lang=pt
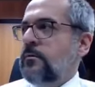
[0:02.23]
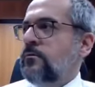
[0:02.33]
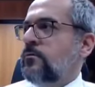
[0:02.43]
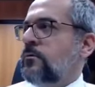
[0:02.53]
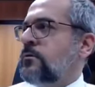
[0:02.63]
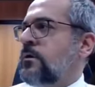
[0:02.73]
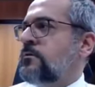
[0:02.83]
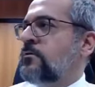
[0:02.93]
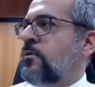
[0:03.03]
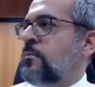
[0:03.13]
Isso tinha
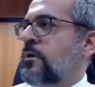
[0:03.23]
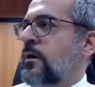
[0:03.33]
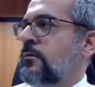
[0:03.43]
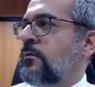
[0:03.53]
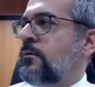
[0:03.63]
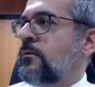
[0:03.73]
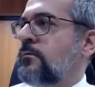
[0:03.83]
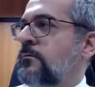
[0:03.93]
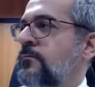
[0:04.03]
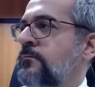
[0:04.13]
sido combinado?
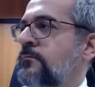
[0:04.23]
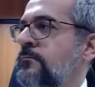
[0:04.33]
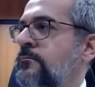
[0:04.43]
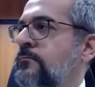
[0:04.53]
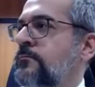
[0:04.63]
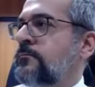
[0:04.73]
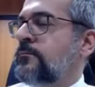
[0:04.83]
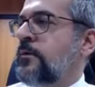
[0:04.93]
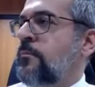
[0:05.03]
De